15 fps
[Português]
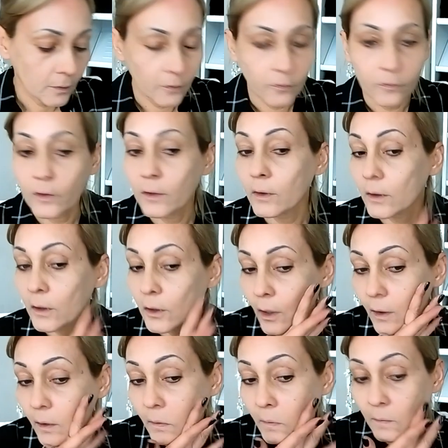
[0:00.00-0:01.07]
Bem aqui, ó.
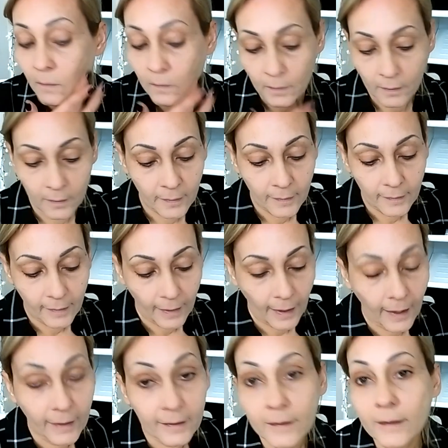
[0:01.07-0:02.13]

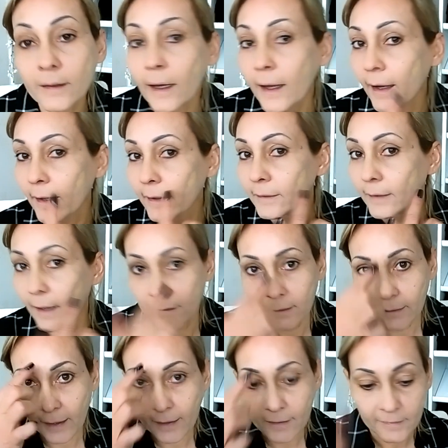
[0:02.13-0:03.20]
Aqui na área da
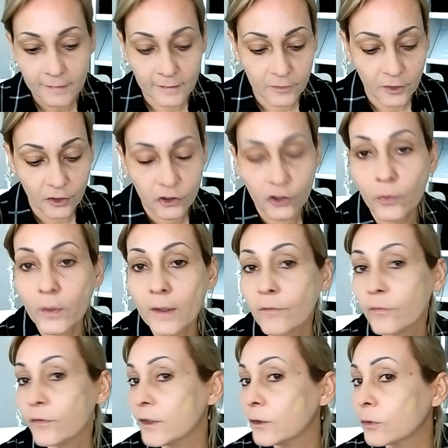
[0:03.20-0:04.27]
testa, gente, eu
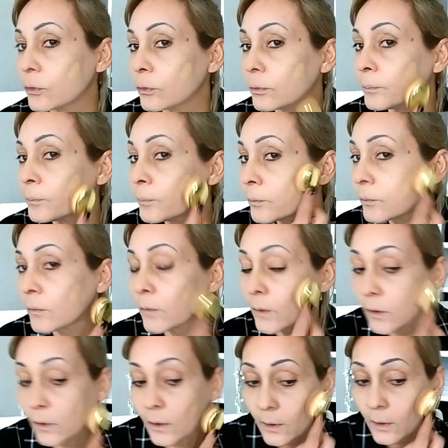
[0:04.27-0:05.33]
evito
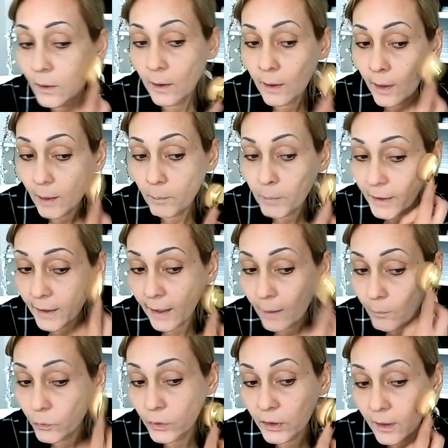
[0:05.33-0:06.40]
aplicar
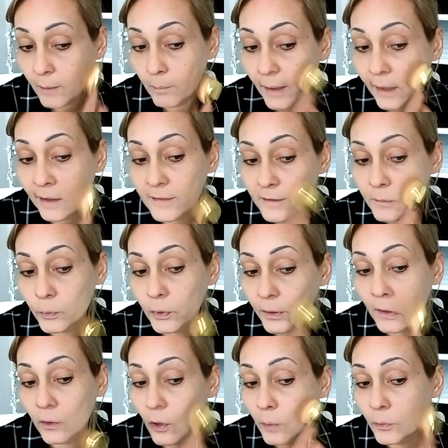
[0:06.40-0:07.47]
muita base, porque
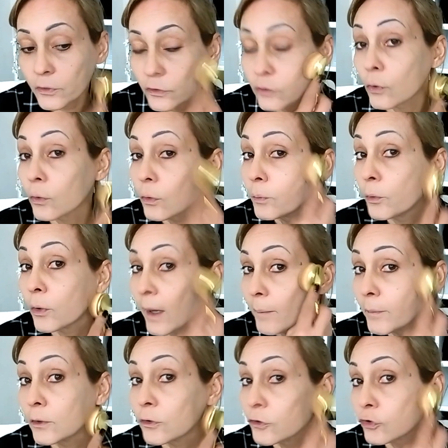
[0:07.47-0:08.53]
como eu estou com meu
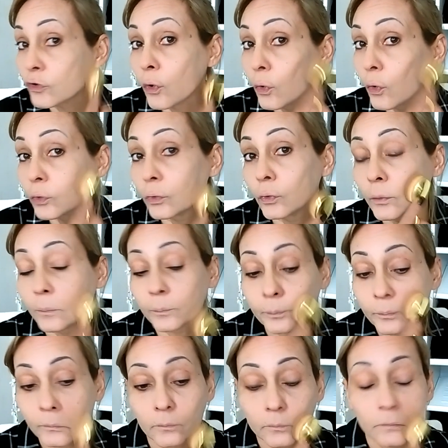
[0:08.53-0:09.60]
cabelo solto,
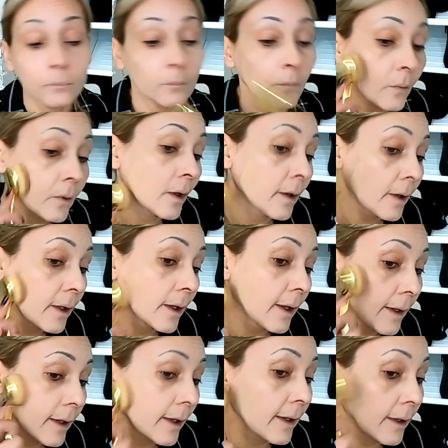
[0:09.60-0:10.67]

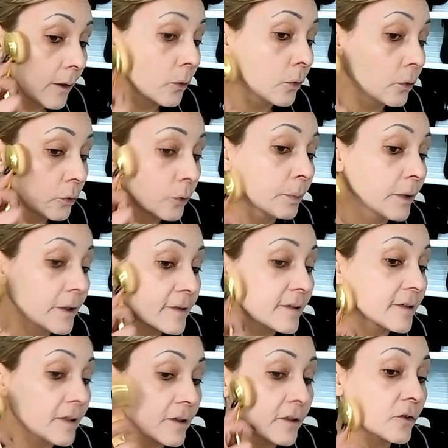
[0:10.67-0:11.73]
eu não
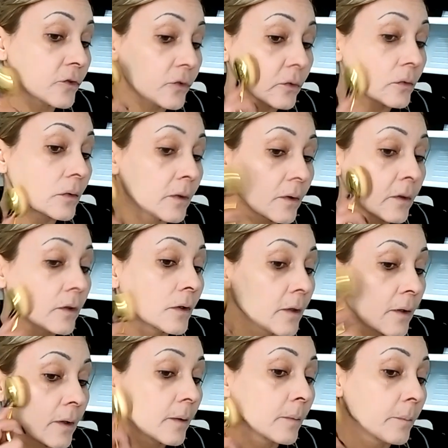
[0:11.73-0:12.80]
preciso
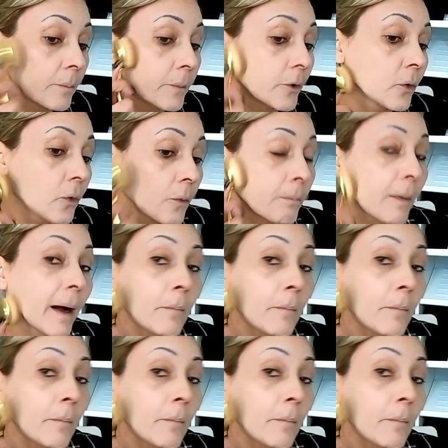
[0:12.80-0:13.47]
preocupar